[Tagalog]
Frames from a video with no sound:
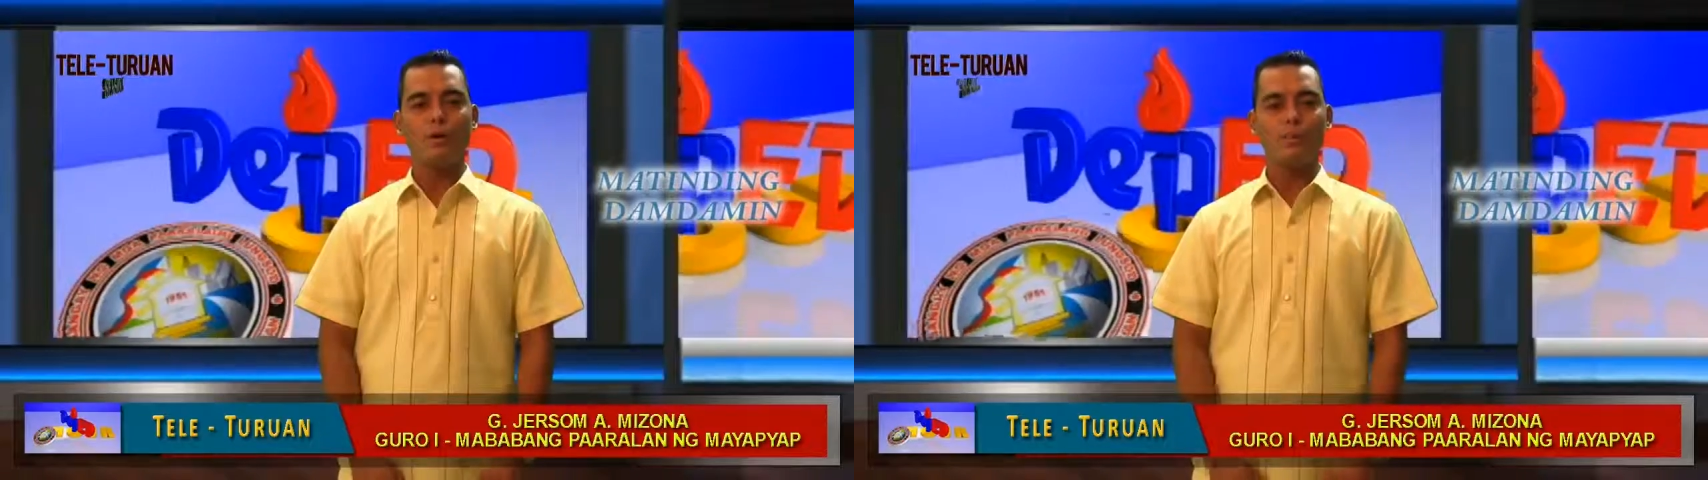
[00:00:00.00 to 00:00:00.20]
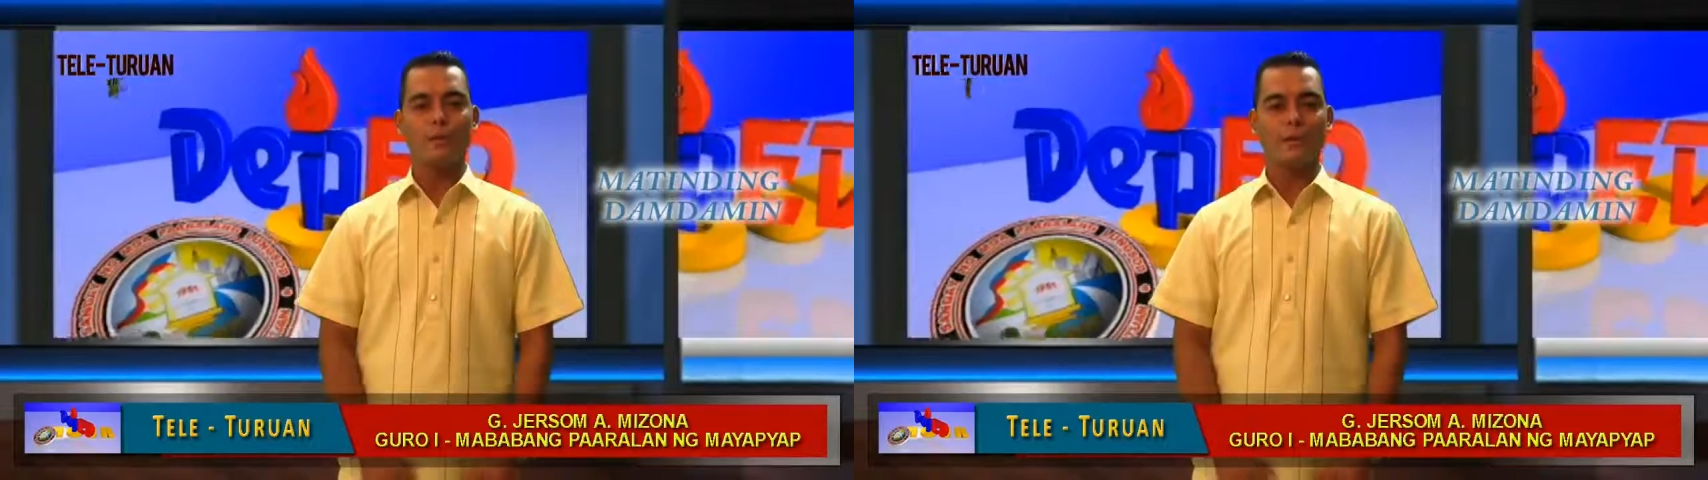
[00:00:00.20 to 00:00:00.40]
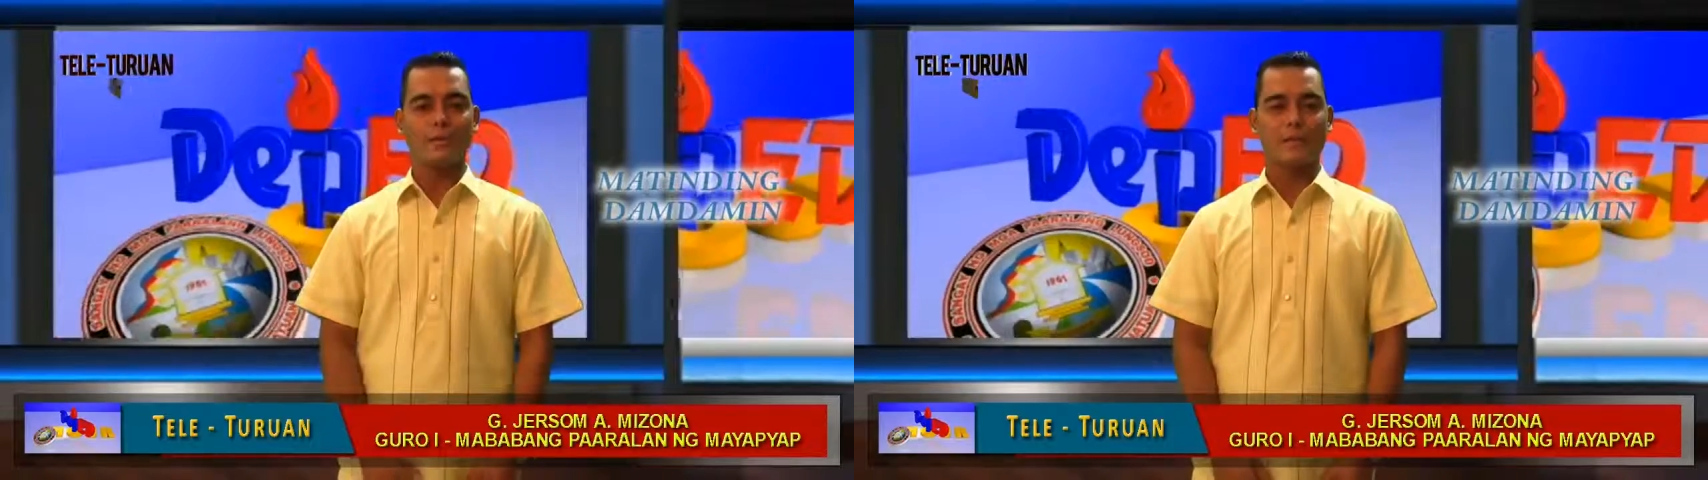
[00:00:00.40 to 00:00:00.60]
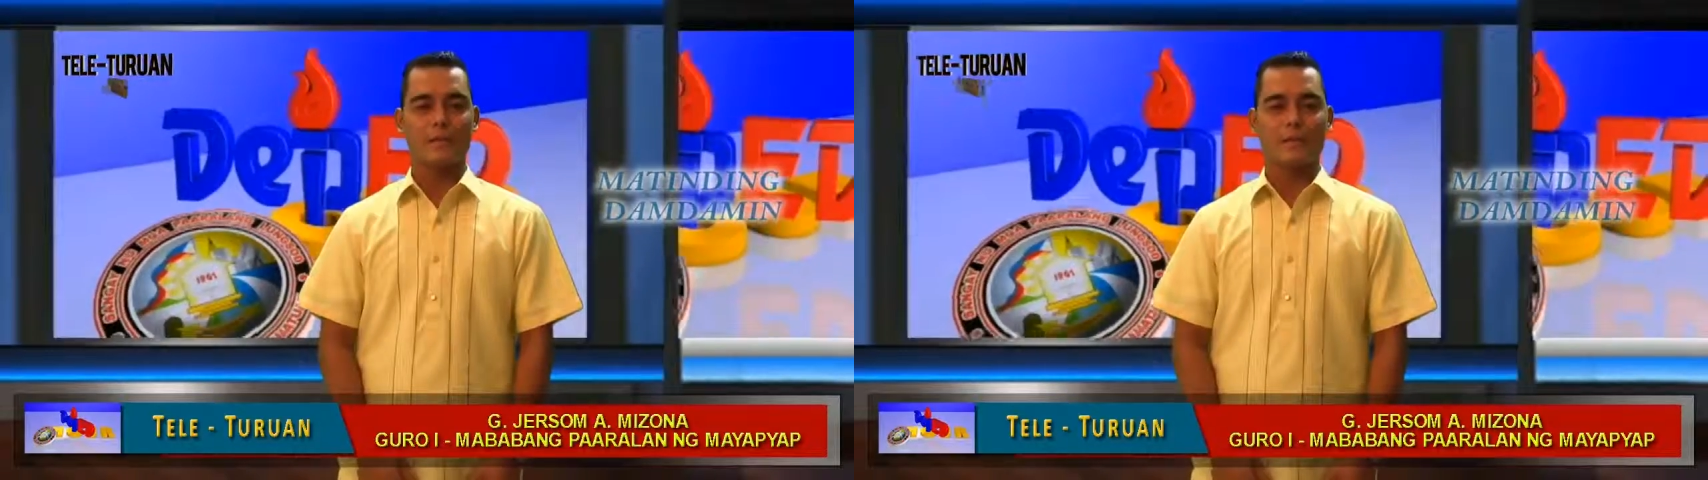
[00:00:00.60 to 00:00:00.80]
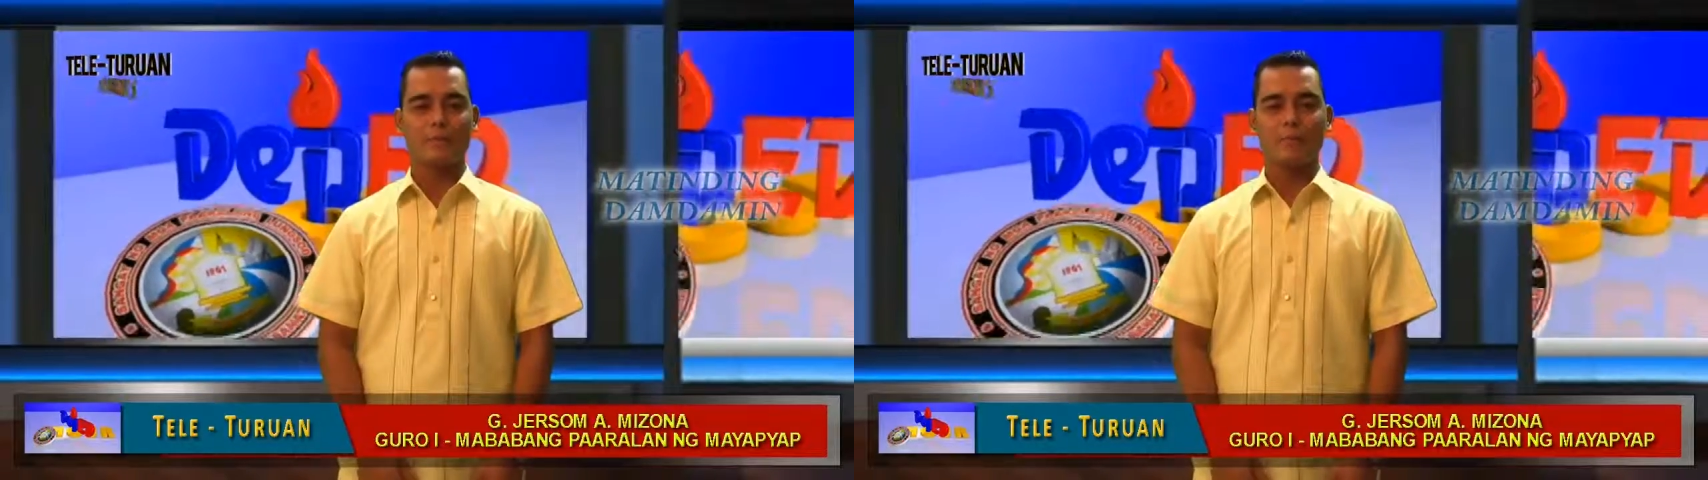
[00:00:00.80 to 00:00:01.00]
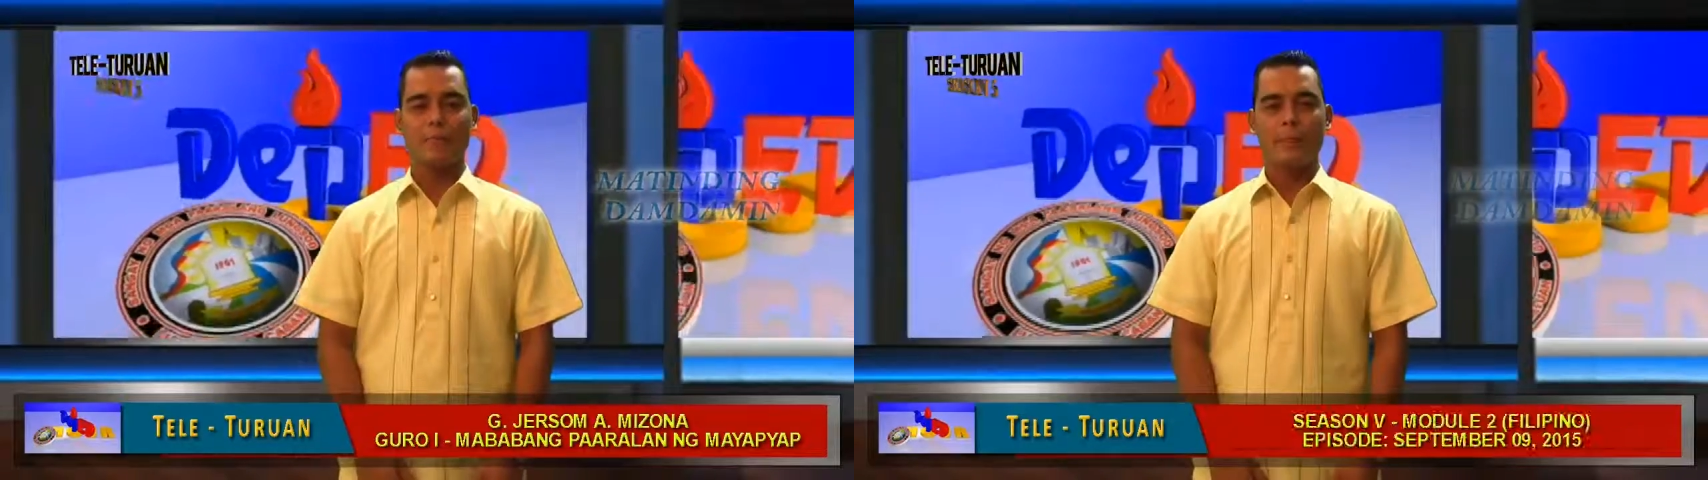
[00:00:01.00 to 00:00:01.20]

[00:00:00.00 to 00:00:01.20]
o pasalaysay.